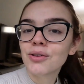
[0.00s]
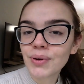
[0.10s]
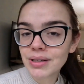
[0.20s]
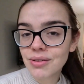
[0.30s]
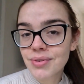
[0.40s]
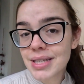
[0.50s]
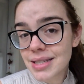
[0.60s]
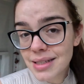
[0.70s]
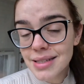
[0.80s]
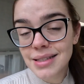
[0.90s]
E falando em
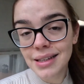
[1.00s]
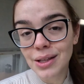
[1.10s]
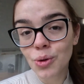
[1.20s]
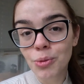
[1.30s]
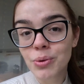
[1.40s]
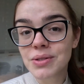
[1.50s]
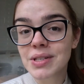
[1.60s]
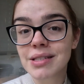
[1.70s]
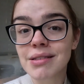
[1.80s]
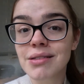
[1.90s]
vacinas, neném tomou as
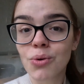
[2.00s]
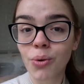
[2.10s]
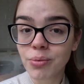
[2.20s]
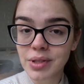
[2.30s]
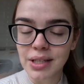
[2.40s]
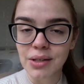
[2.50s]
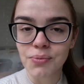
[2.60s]
vacinas ontem.